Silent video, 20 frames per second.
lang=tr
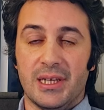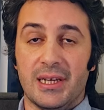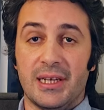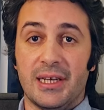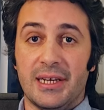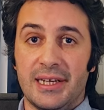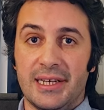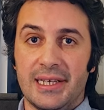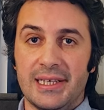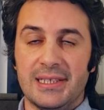
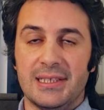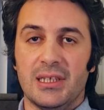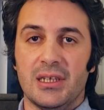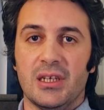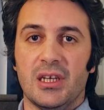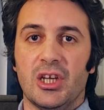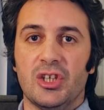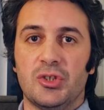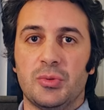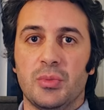gereken analizlere
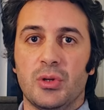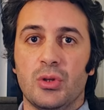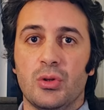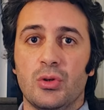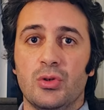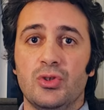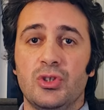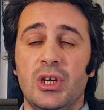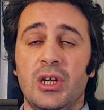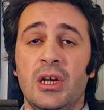geçmeden
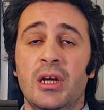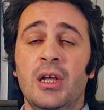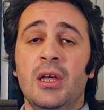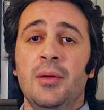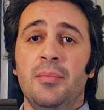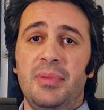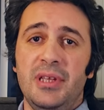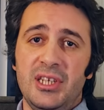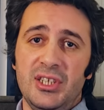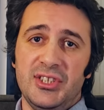önce.
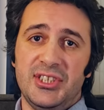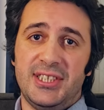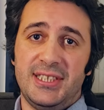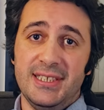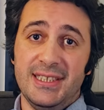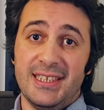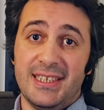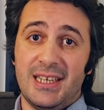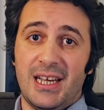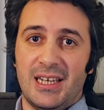
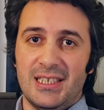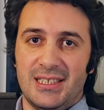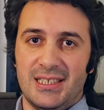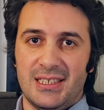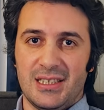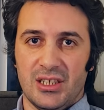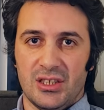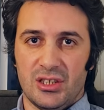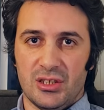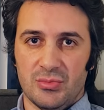Birincisi
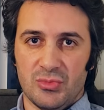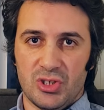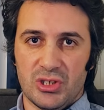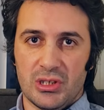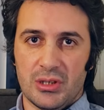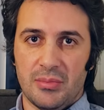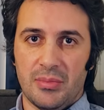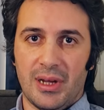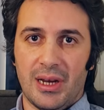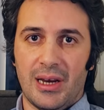dikkatsiz
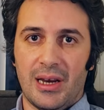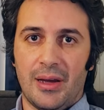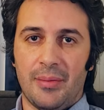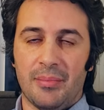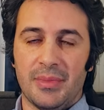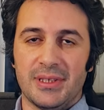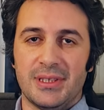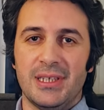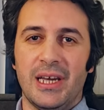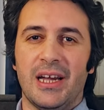katılımcıların
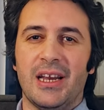belirlenmesi.